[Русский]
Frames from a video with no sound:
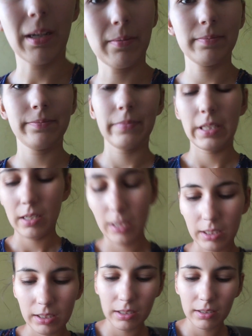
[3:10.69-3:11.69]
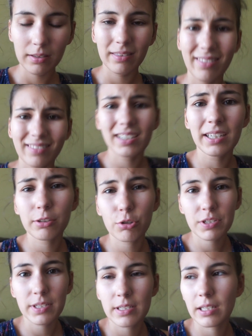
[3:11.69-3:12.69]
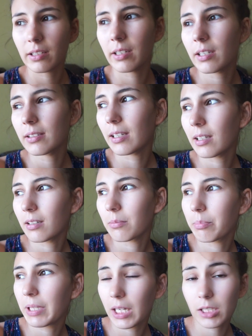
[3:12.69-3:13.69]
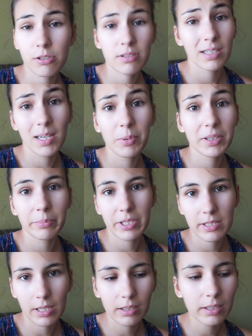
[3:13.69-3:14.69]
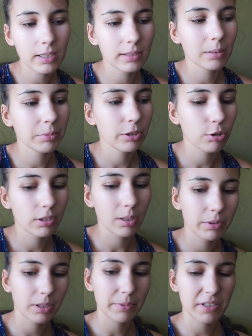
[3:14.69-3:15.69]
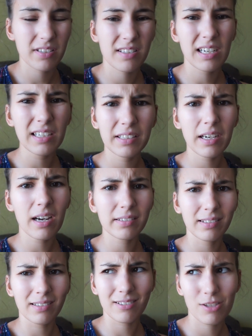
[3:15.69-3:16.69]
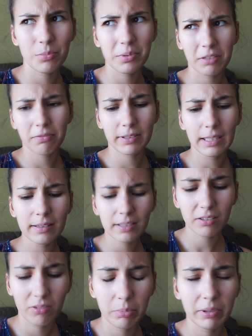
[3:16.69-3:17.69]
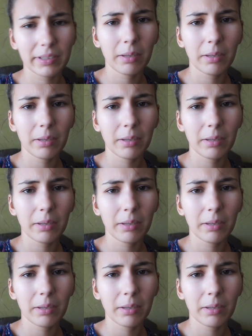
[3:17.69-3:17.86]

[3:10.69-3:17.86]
да. И, как я уже сказала, я когда приехала сюда, я об этом не знала, и когда мне только об этом рассказали, я как-то особо не фанат тыквы была.